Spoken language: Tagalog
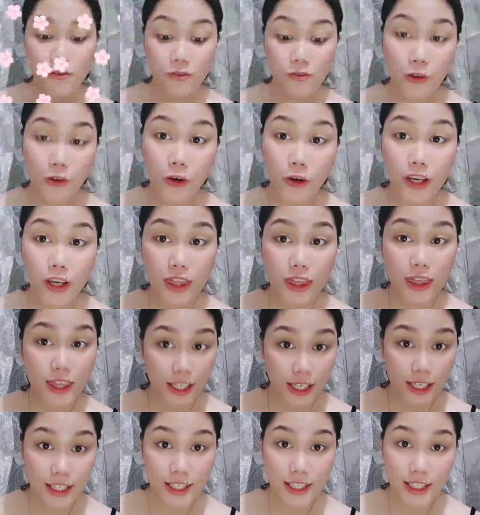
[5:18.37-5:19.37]
fourth
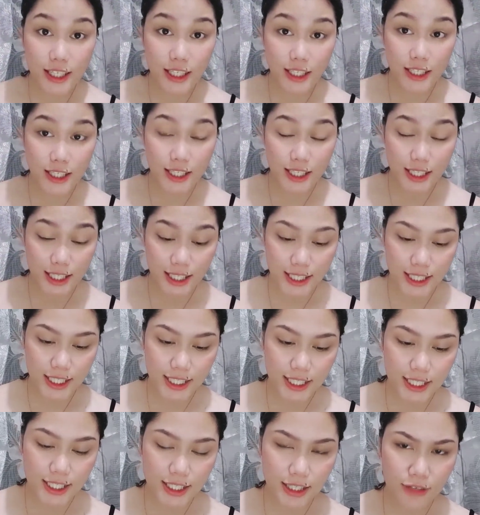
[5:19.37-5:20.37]
thing,
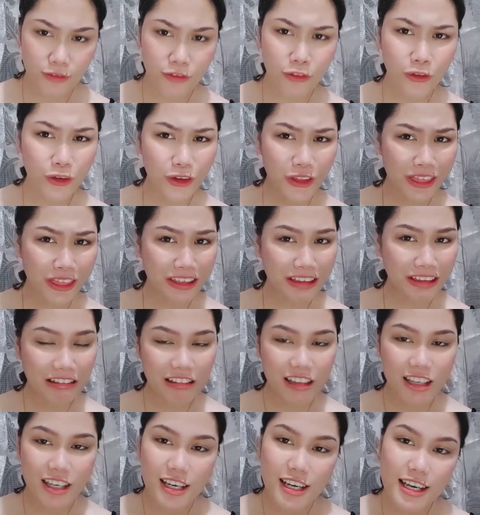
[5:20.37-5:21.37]
fourth thing,
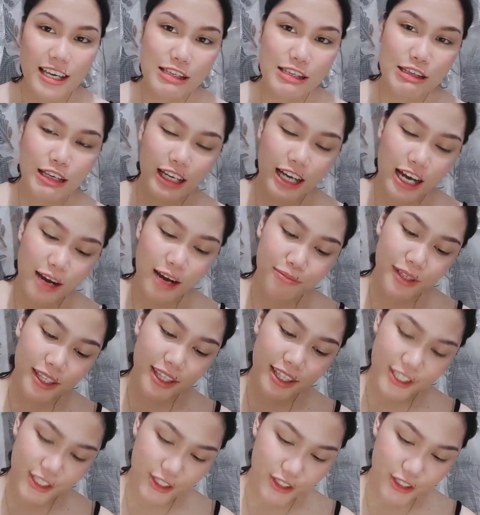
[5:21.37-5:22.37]
so, apat
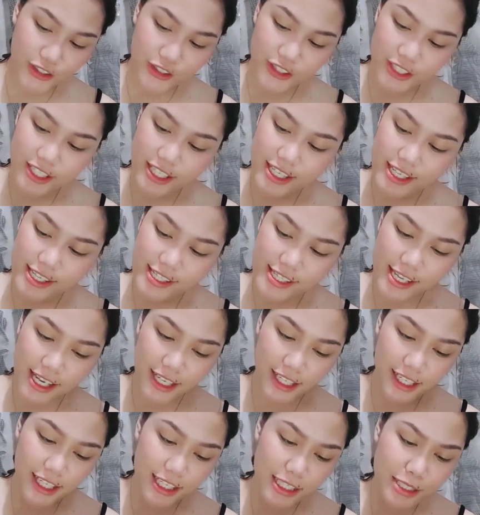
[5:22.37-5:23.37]
na yon Sa
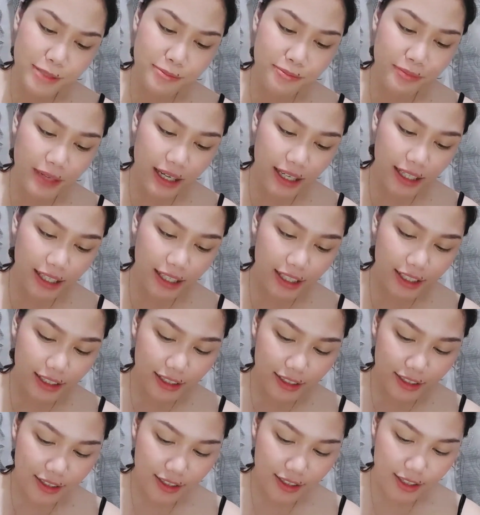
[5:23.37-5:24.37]
ikalima,
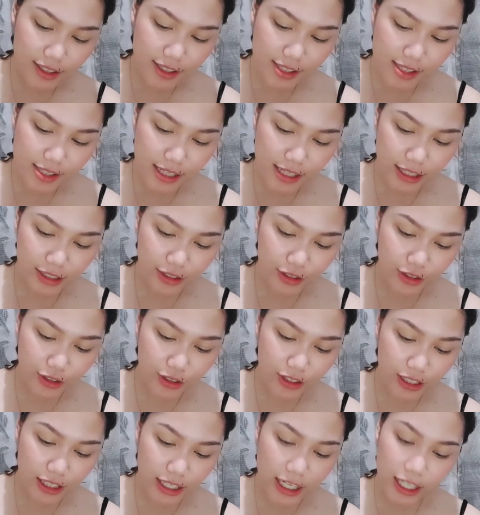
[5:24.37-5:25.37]
sail to
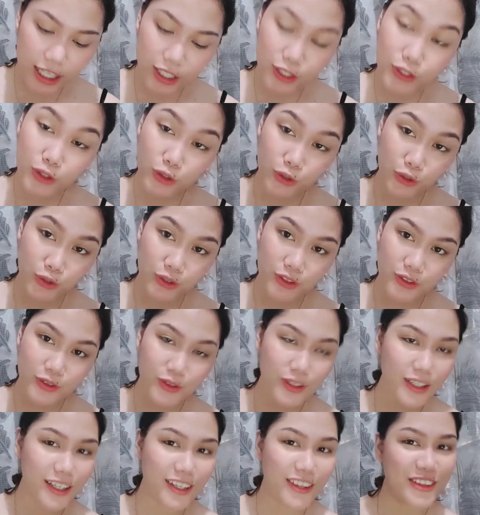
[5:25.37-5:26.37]
the unknown, to
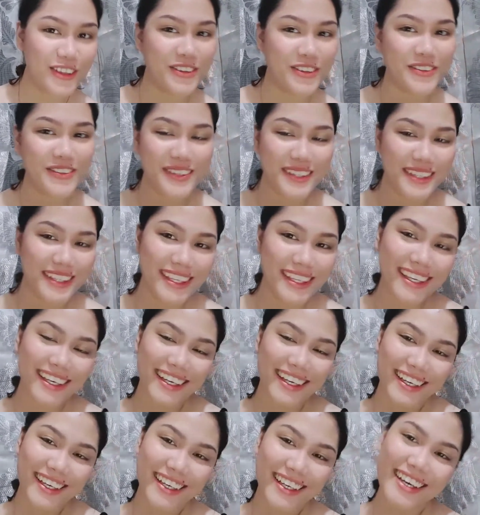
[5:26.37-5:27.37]
the unknown.
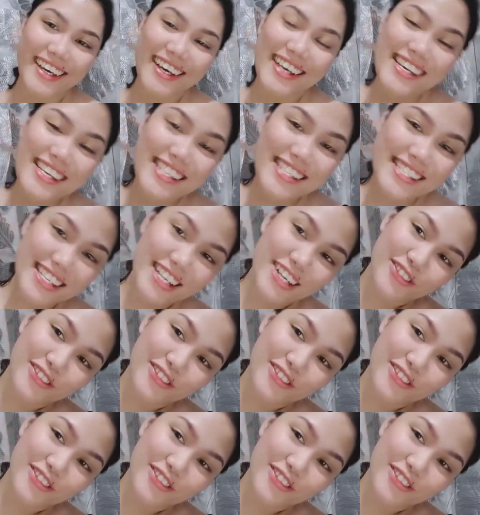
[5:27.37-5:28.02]
sail